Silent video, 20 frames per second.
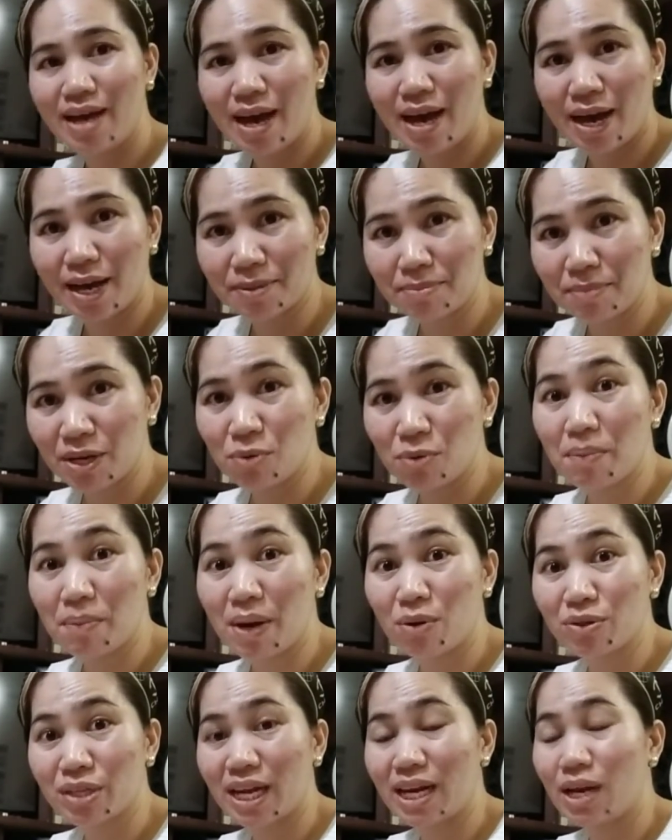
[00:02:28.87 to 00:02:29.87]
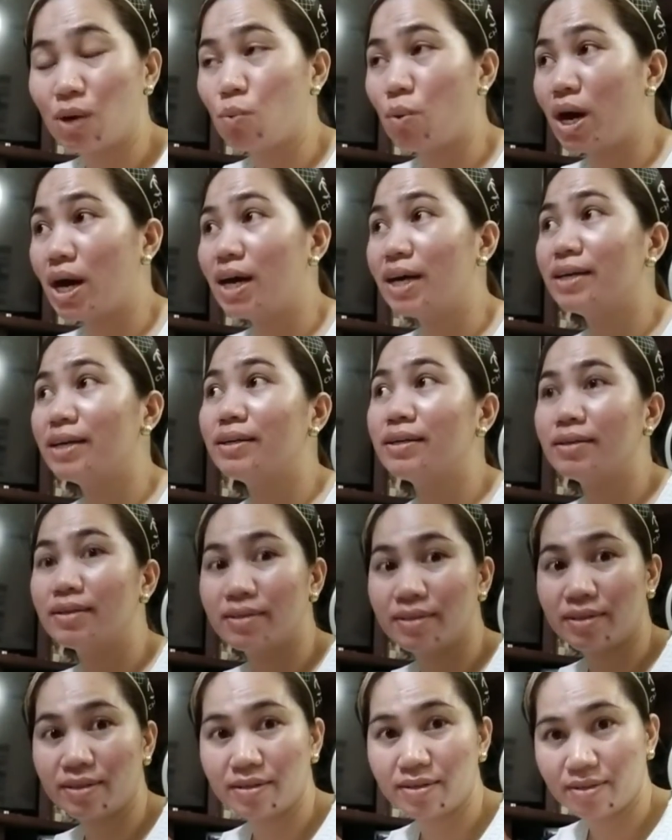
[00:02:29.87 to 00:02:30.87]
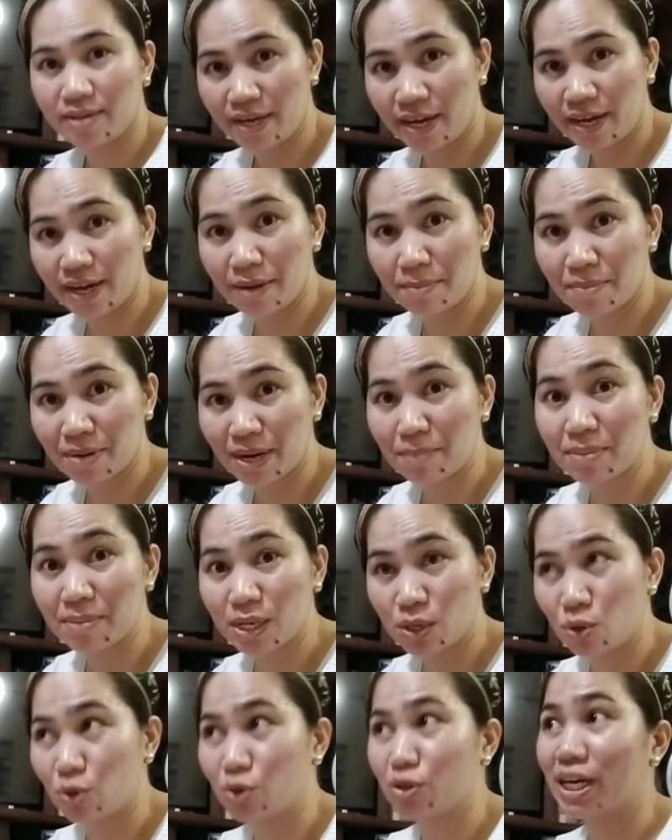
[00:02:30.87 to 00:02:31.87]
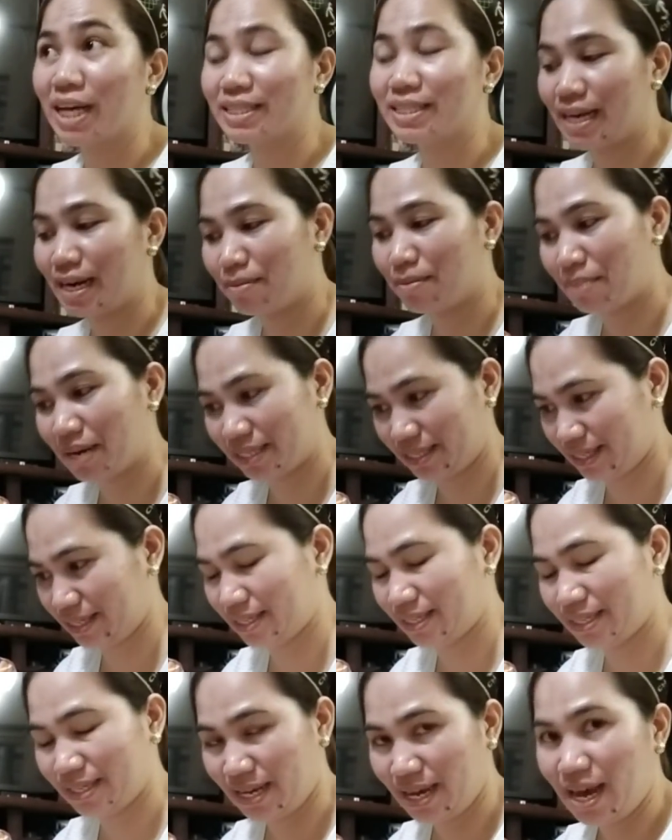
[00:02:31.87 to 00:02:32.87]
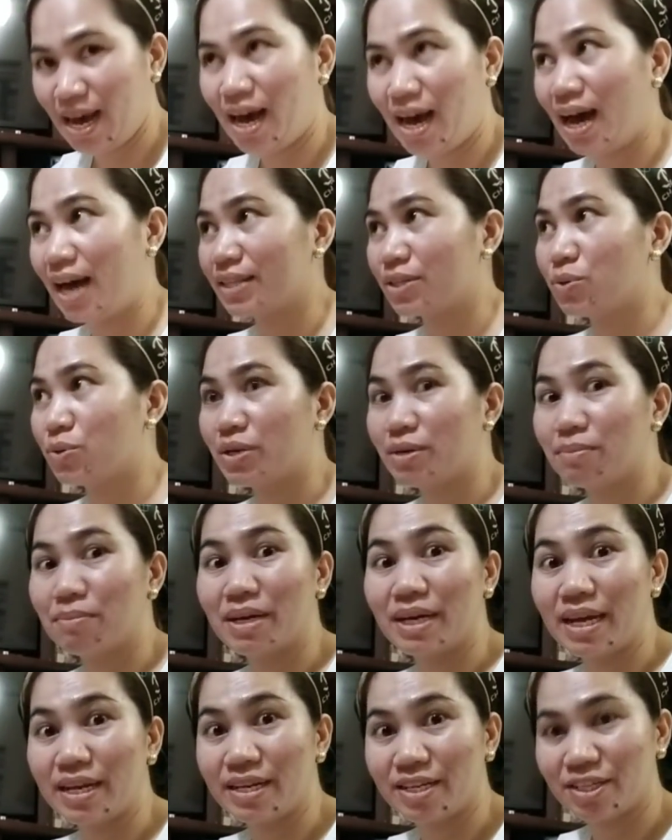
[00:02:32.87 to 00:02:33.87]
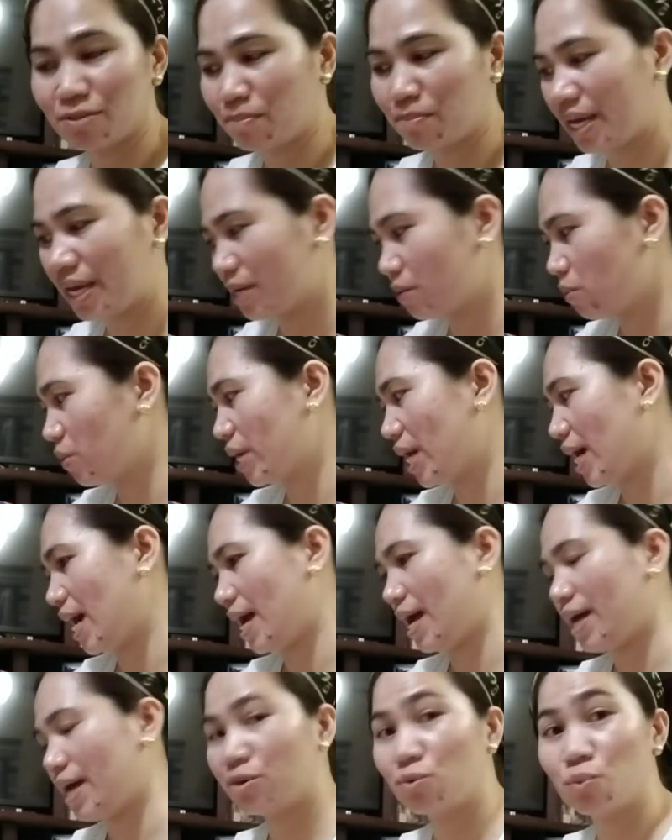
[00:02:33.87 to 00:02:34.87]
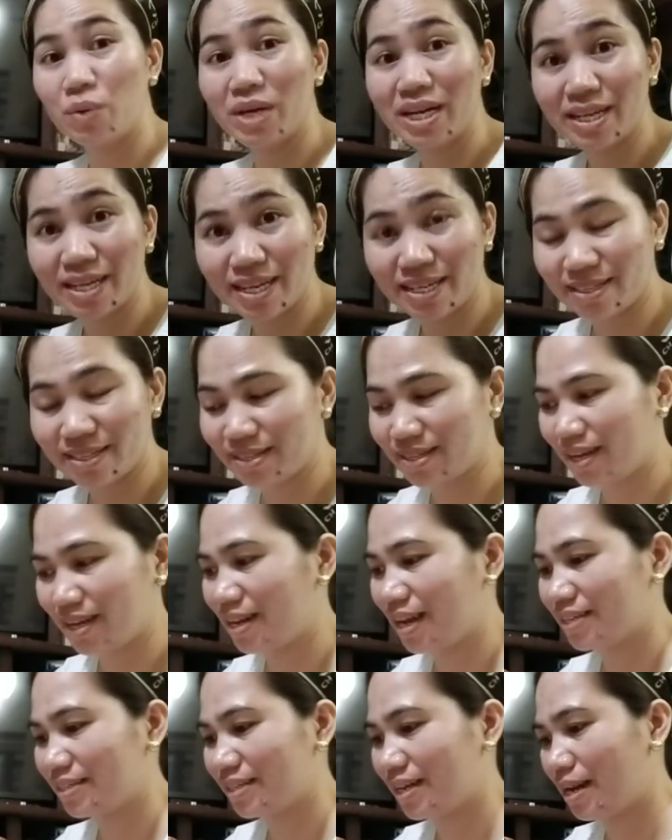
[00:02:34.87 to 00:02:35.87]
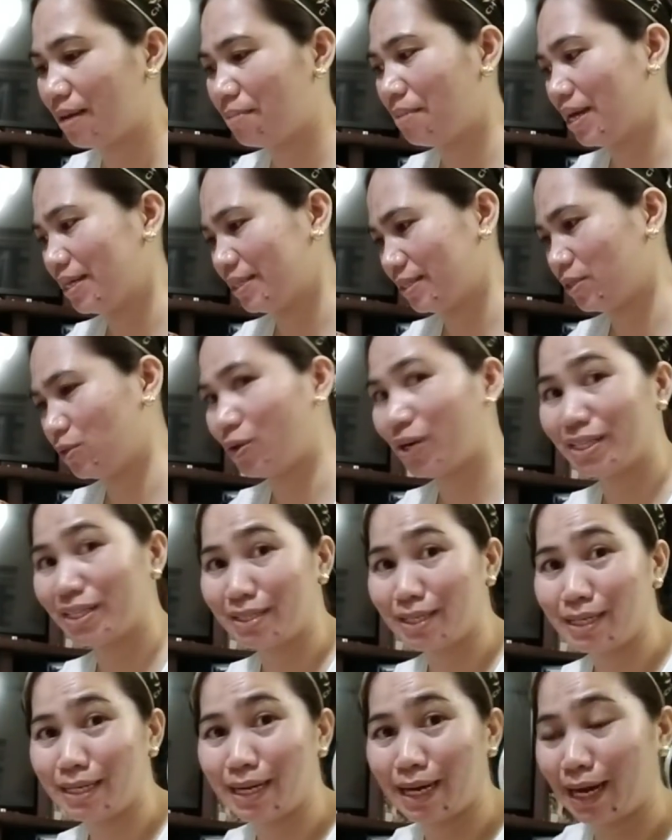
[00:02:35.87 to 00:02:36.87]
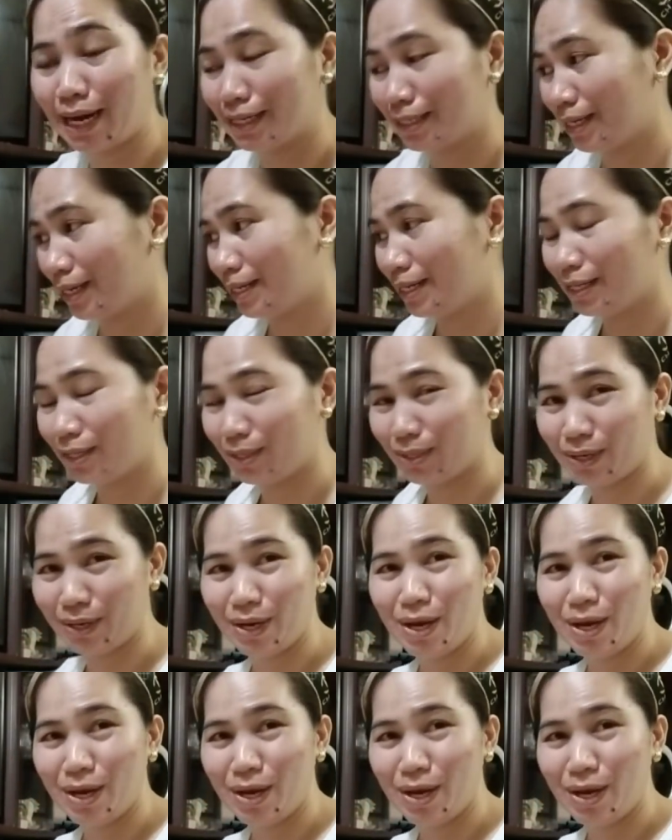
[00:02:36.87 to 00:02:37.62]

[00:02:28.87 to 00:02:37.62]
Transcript: At mayroon pa akong dalawang Hinebra Bilog na sa labas. At yung iba na i-display ko na nga. Yung Wilkins din na sa labas, no? Kasi hindi na kasya dito.